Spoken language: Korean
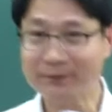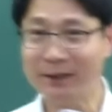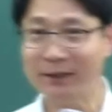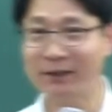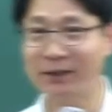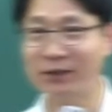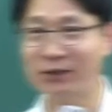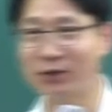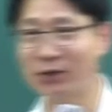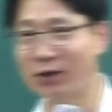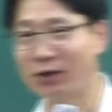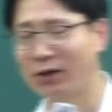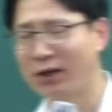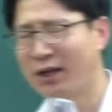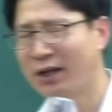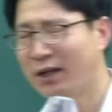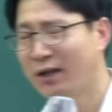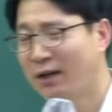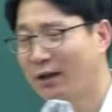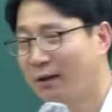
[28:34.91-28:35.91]
그래서
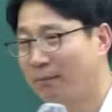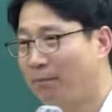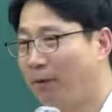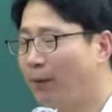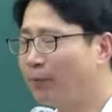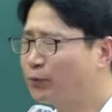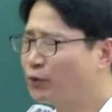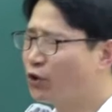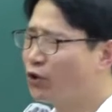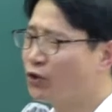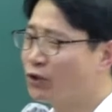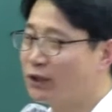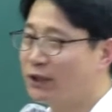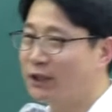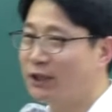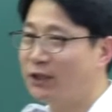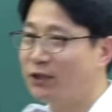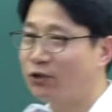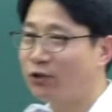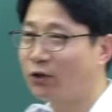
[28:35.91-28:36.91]

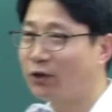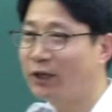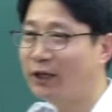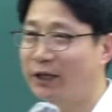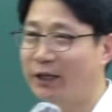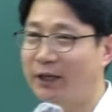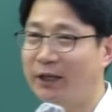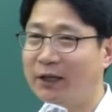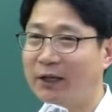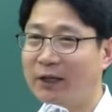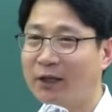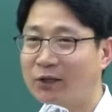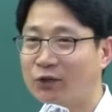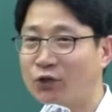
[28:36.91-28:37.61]
법정기일 전에